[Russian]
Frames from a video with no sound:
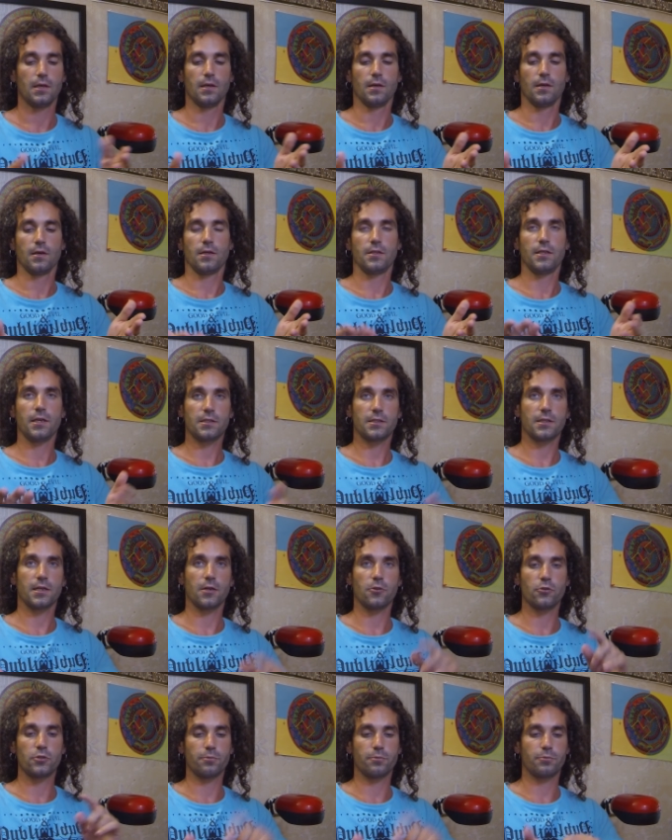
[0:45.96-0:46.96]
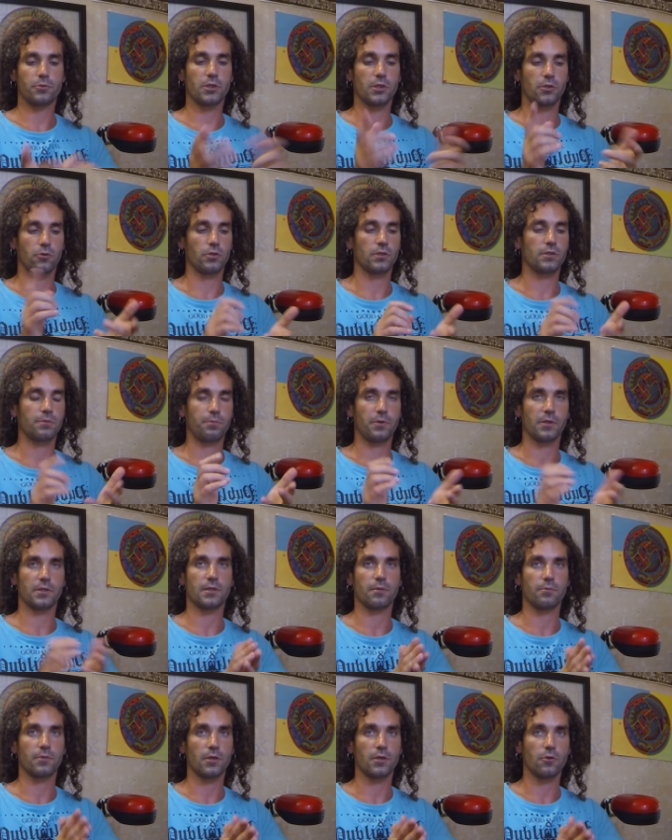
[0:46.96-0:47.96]
Некоторые люди пшикают
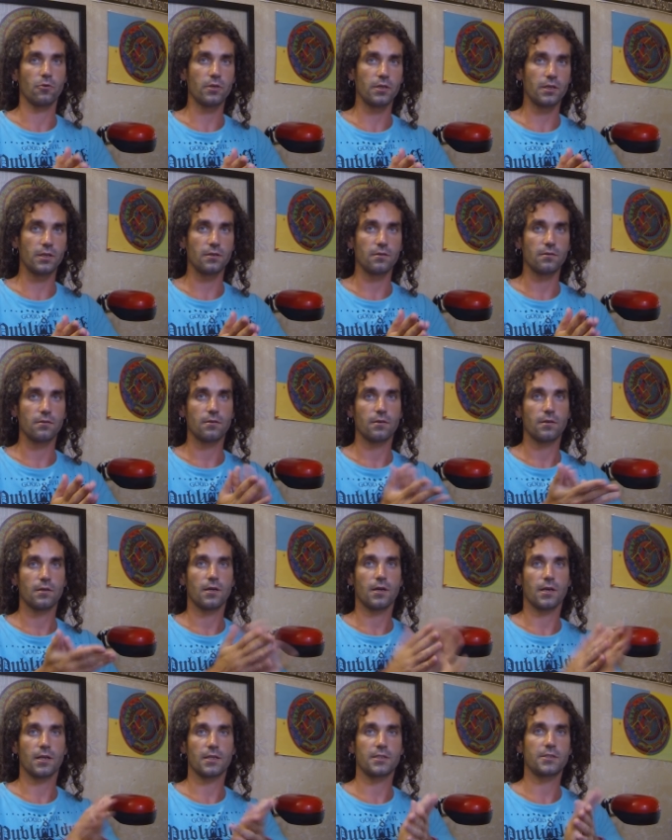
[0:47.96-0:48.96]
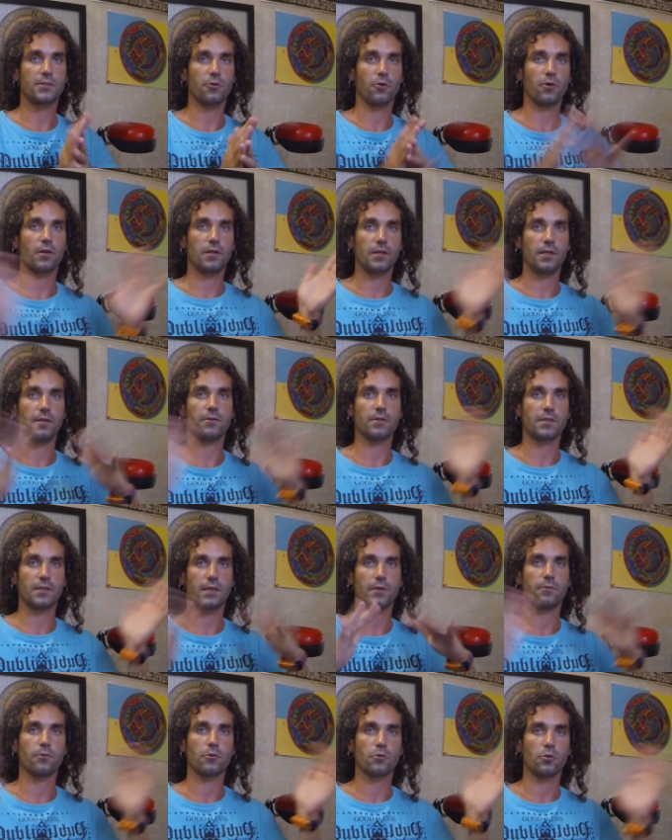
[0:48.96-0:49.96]
спиртом на руки, растерли и вот
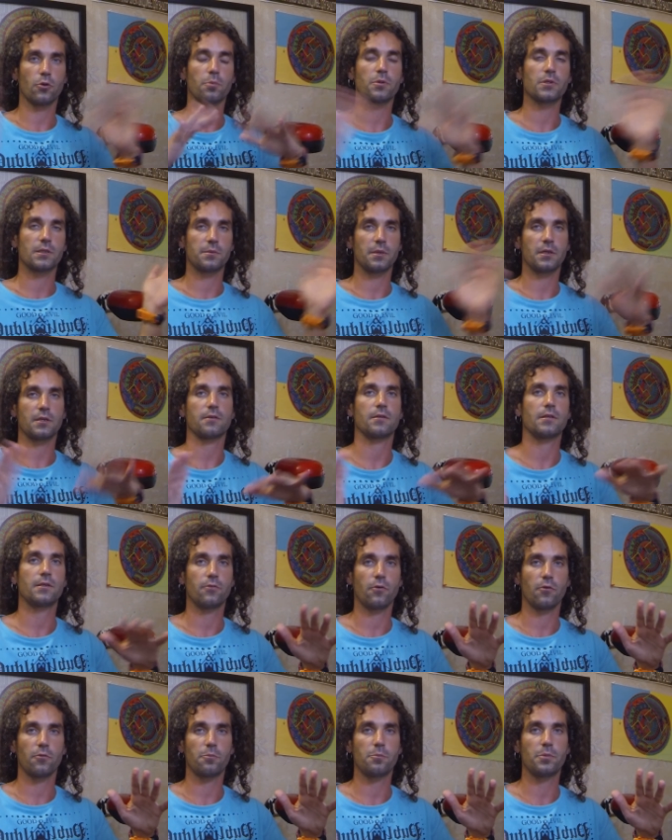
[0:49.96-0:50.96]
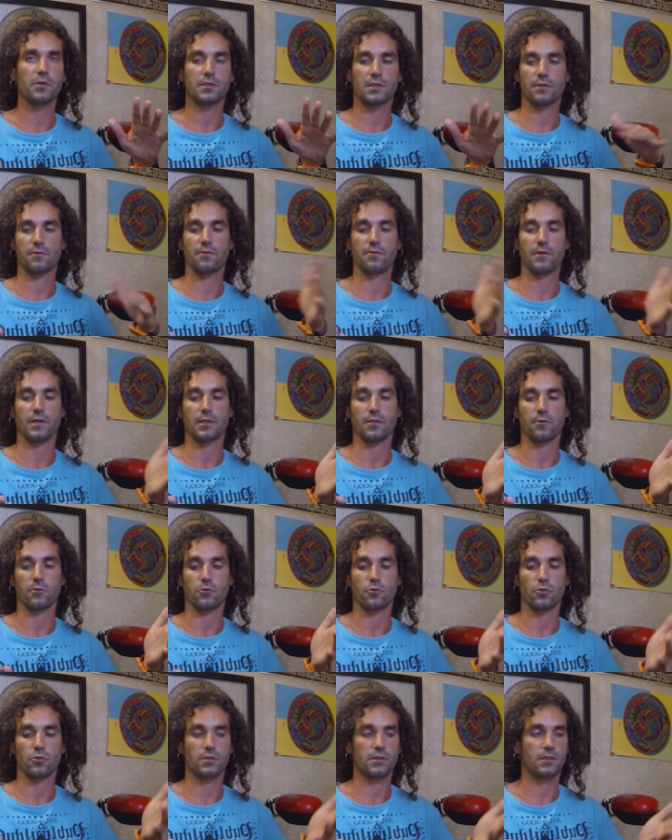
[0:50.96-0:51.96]
таким вот образом их, его быстро
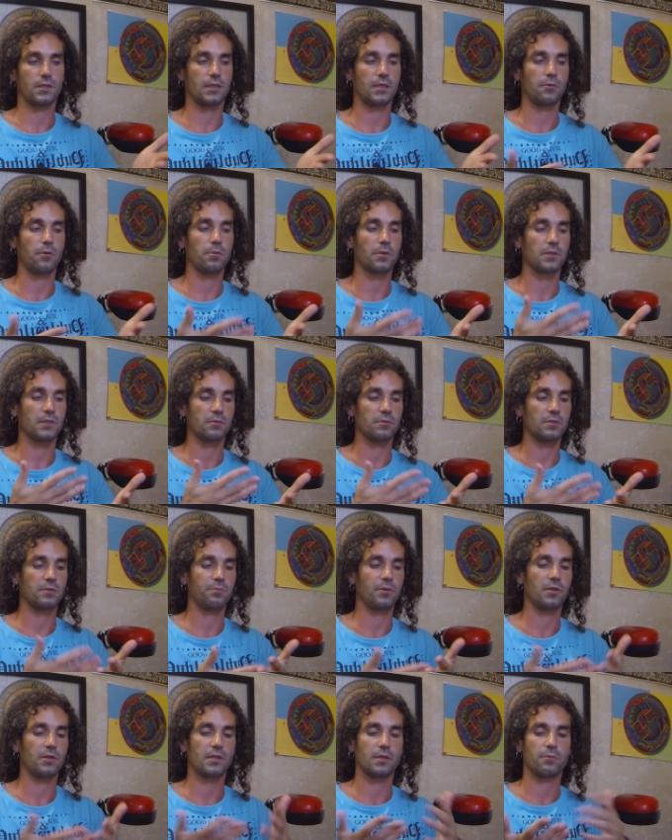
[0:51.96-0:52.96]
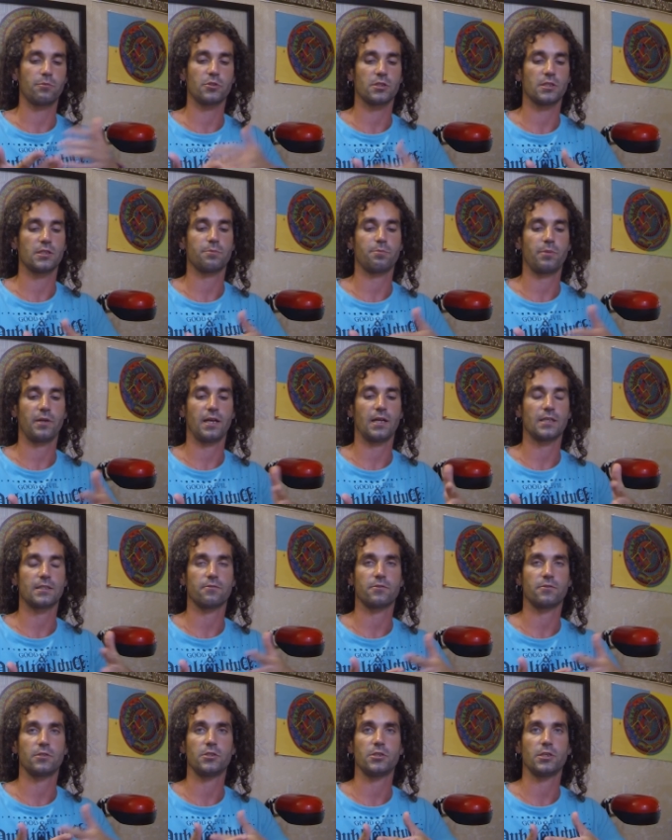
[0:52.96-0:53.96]
выветривают. То есть таким образом спирт обычно испаряется
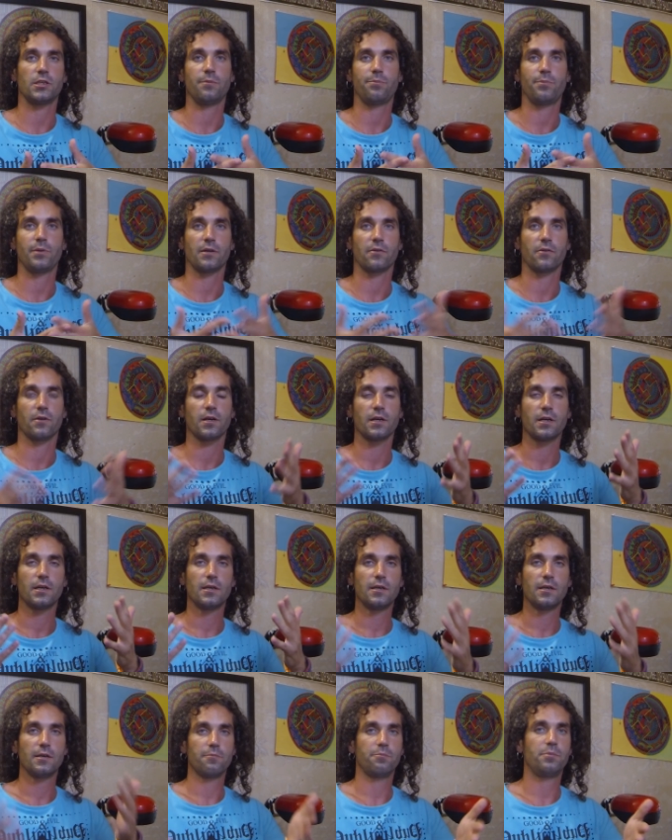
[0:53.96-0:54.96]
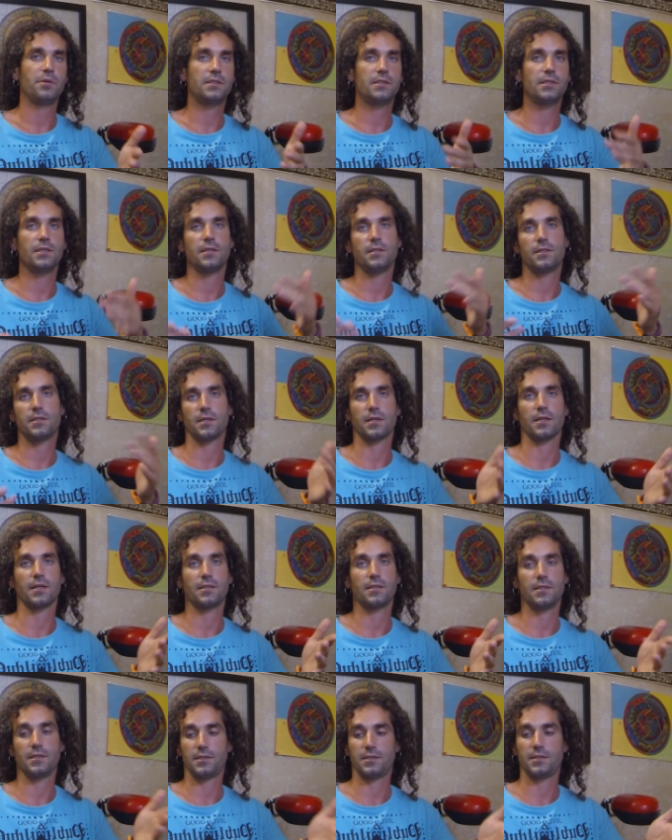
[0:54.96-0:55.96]
в течение первых
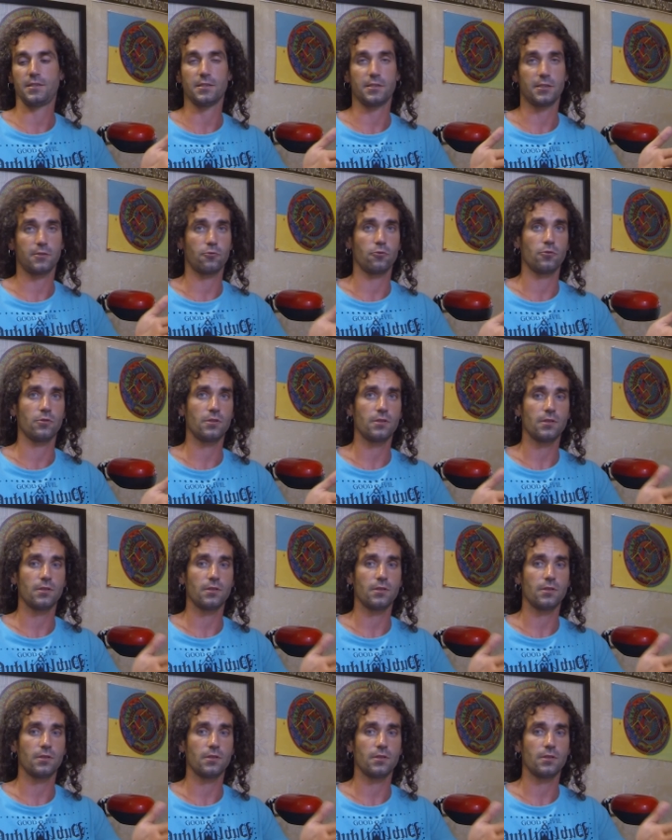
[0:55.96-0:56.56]
5-10 секунд